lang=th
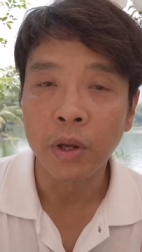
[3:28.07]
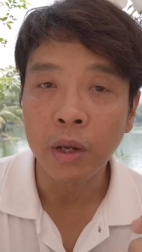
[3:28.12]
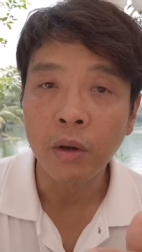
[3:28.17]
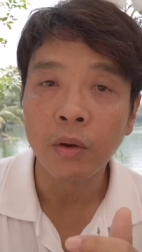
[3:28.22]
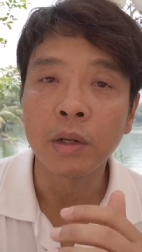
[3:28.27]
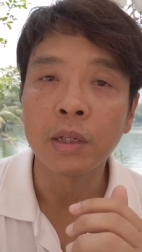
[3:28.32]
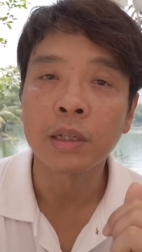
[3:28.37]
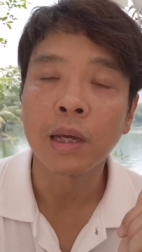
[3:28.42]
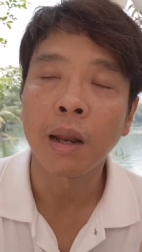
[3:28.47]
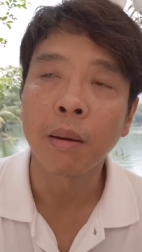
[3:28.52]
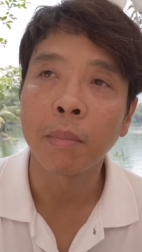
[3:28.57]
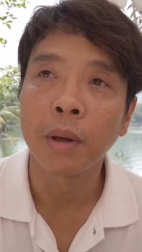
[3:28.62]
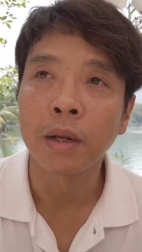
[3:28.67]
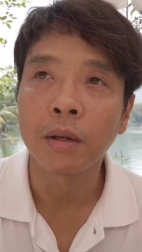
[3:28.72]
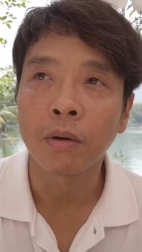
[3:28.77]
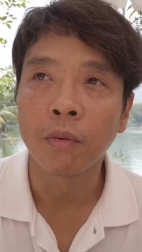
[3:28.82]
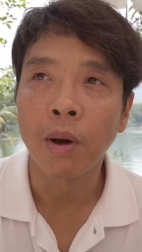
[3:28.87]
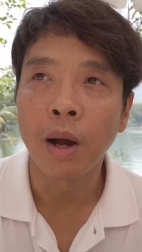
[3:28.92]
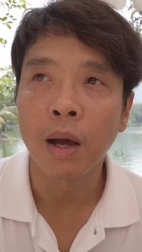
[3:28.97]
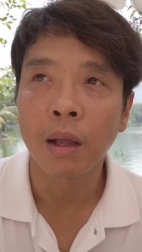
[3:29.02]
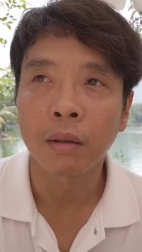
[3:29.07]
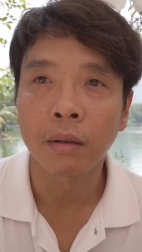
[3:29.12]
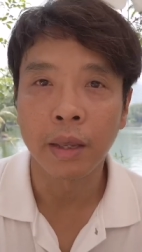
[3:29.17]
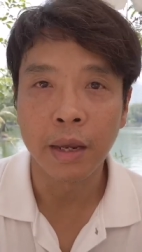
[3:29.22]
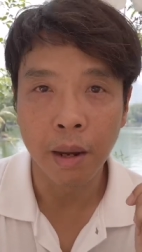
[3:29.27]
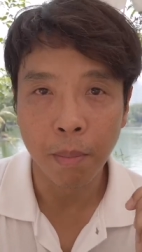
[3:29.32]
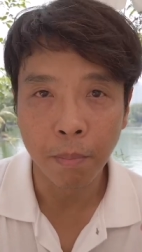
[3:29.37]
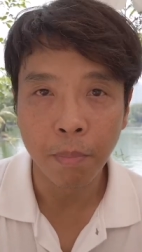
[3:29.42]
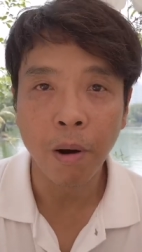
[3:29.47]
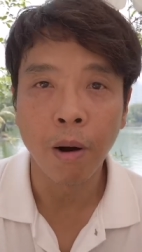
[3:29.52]
precondition หมายถึงว่า
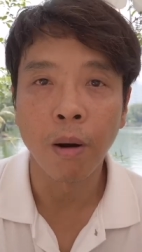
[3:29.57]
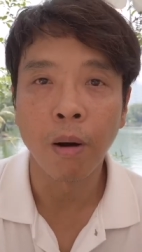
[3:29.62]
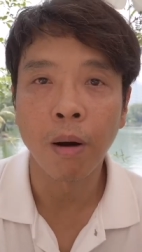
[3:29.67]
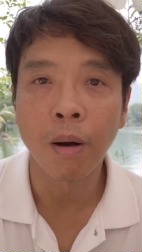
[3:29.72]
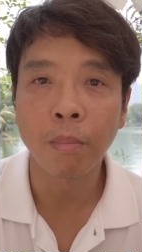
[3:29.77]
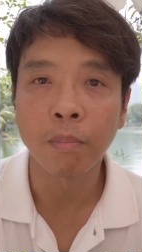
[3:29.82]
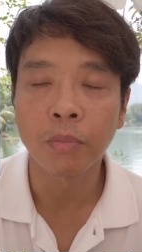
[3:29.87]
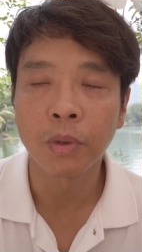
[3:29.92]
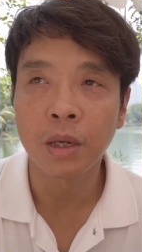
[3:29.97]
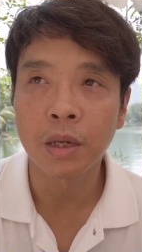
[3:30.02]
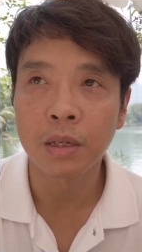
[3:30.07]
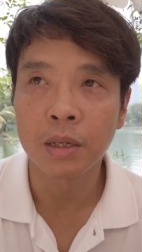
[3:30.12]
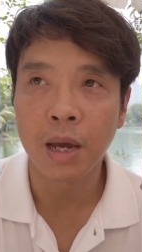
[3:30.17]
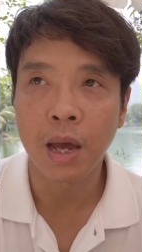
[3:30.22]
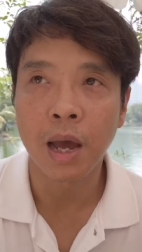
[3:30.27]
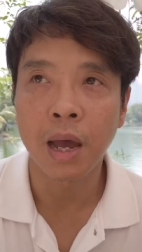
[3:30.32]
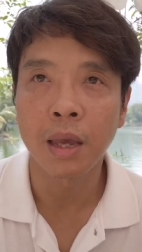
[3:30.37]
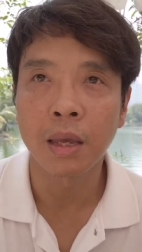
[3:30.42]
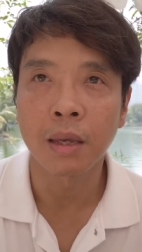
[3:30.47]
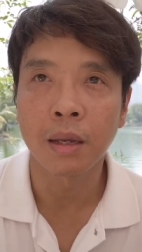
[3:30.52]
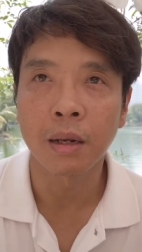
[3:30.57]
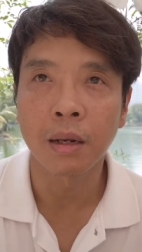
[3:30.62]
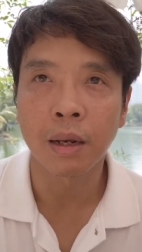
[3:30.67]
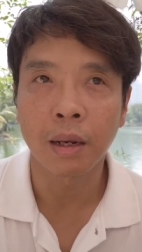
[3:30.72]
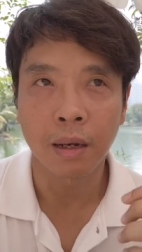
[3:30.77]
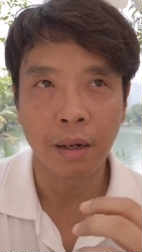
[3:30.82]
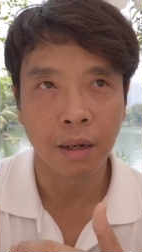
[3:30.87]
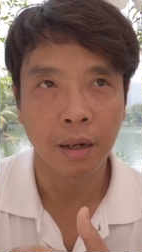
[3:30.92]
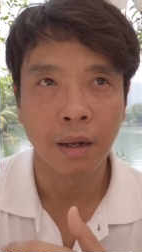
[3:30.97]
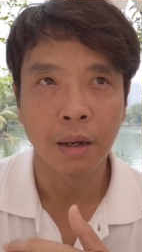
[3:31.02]
เตรียมพร้อมที่จะให้
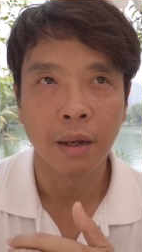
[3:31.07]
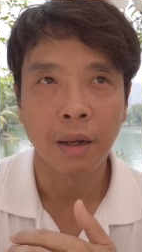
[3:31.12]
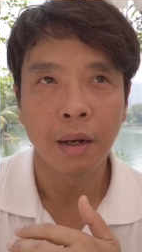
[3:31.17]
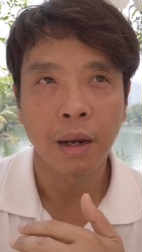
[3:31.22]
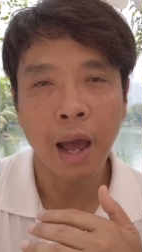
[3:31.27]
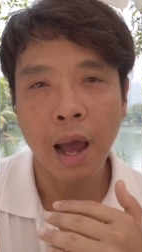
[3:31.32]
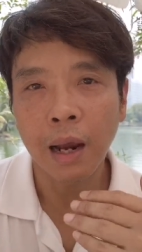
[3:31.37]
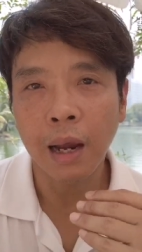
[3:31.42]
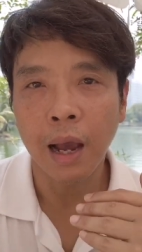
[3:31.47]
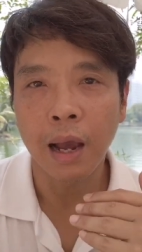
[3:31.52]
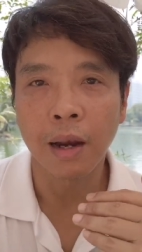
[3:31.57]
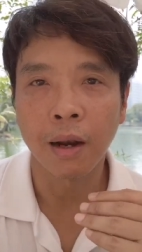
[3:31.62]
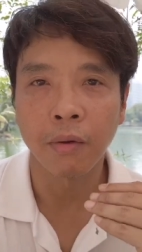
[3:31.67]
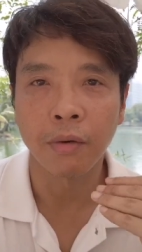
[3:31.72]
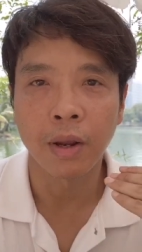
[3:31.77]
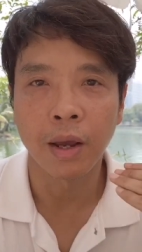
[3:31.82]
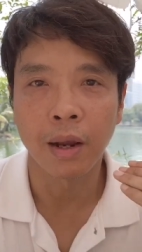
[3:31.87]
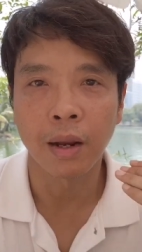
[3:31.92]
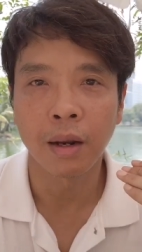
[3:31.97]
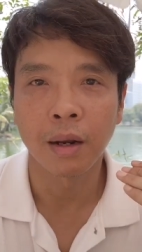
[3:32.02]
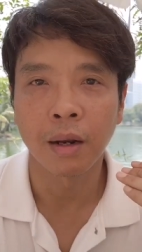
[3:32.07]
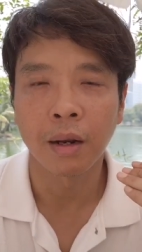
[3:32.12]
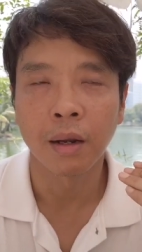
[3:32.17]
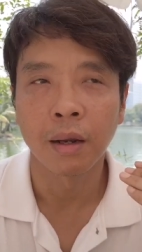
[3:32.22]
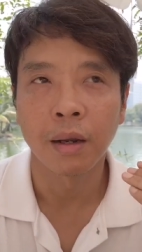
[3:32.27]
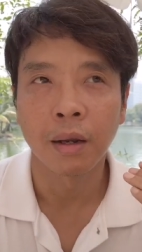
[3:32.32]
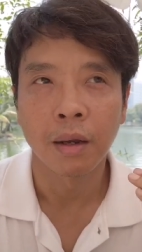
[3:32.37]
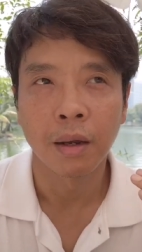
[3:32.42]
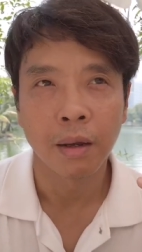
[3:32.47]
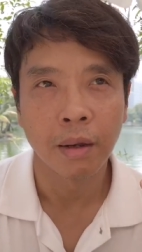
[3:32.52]
ร่างกายเราเนี่ย
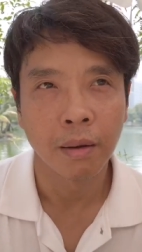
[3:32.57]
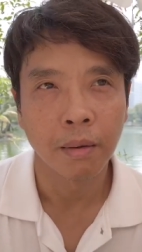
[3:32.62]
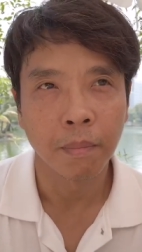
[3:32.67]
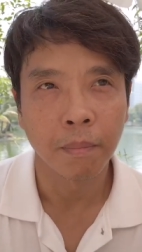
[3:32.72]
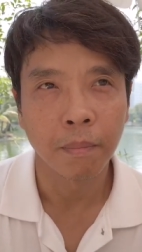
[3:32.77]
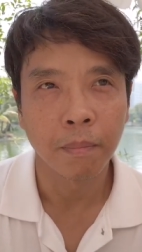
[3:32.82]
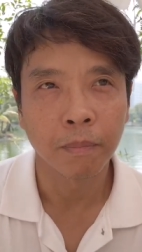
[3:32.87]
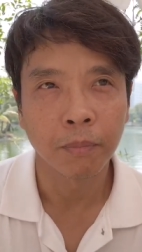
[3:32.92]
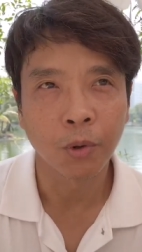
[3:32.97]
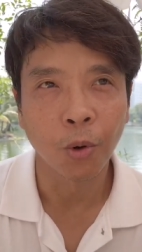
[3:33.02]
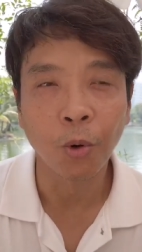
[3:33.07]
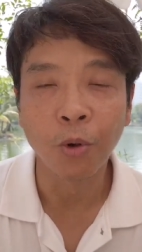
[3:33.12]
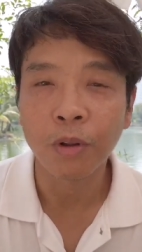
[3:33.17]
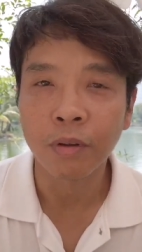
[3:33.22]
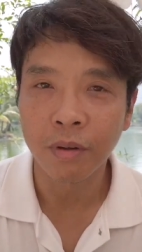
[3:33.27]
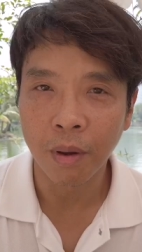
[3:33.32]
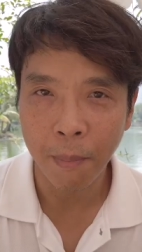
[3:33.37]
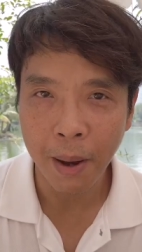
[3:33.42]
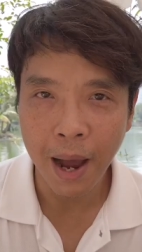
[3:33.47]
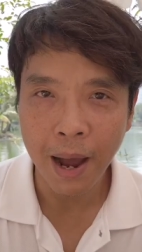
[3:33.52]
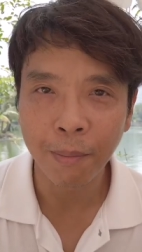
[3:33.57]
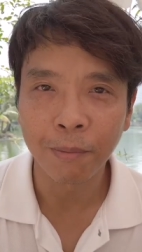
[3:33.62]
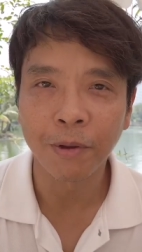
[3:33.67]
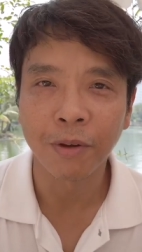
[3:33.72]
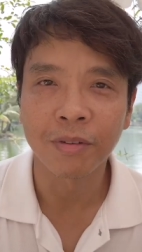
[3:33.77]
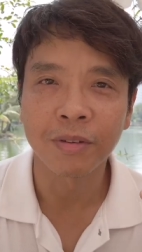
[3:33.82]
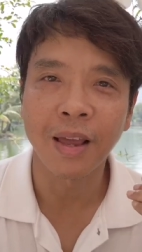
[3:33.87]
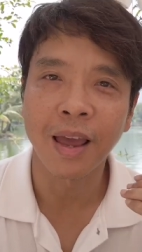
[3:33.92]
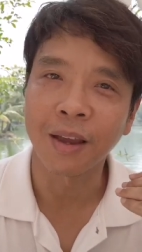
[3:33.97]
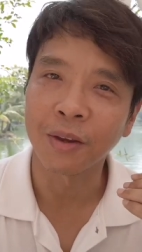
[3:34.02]
ทนสภาพ
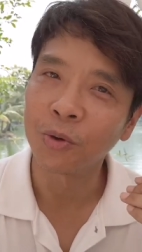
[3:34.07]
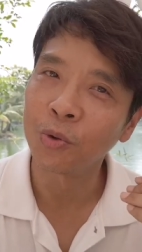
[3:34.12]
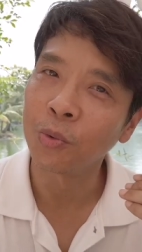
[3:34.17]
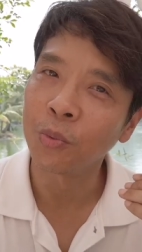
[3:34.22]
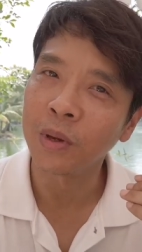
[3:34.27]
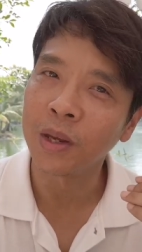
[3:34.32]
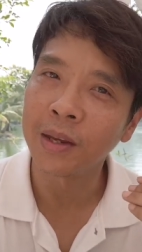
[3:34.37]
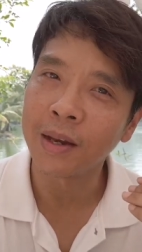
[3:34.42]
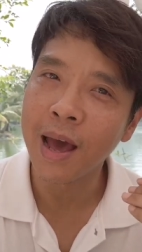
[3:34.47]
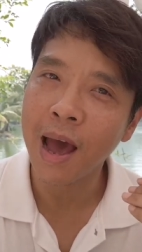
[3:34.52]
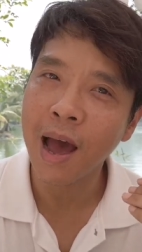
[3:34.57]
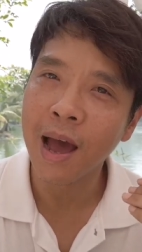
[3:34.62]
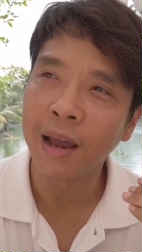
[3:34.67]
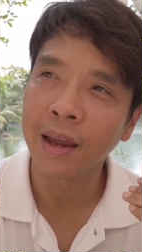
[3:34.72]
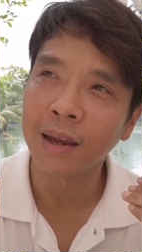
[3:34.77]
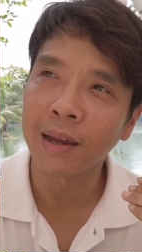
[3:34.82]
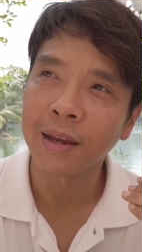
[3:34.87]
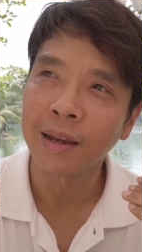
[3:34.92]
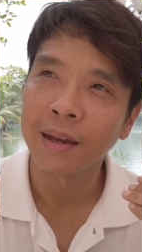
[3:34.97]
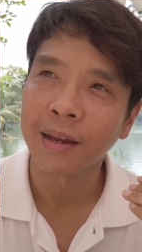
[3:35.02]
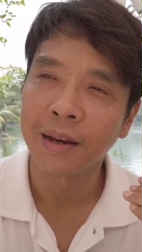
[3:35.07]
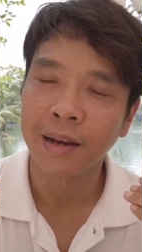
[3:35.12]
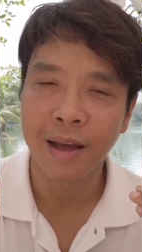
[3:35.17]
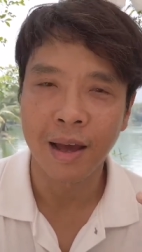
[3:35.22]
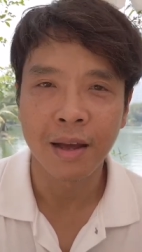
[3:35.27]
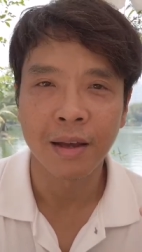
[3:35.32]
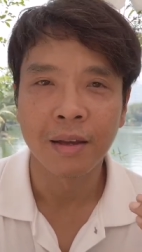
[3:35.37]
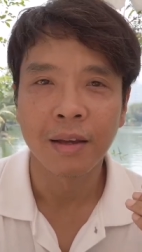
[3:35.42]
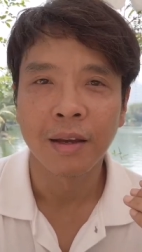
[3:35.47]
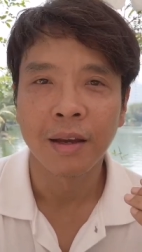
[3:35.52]
ต่อแสง UV ได้
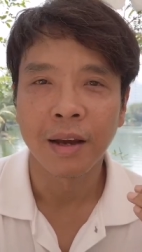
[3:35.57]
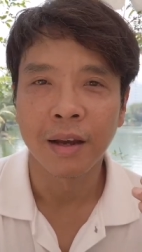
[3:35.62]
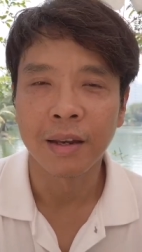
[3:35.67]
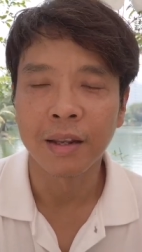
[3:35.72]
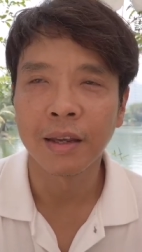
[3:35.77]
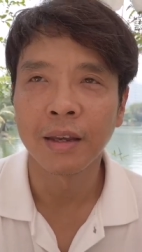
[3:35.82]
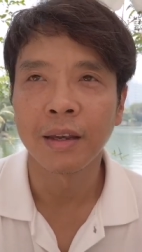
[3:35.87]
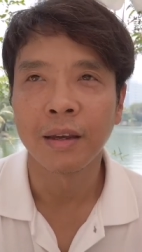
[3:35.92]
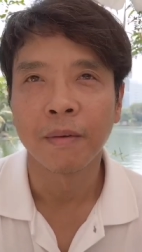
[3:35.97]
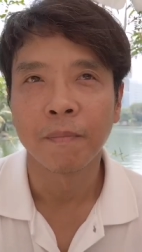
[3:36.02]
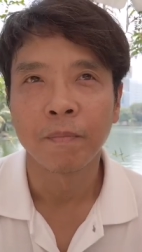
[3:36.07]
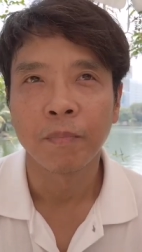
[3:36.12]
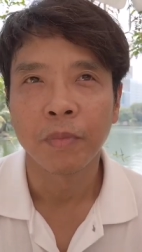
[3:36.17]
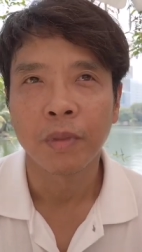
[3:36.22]
นะคราวนี้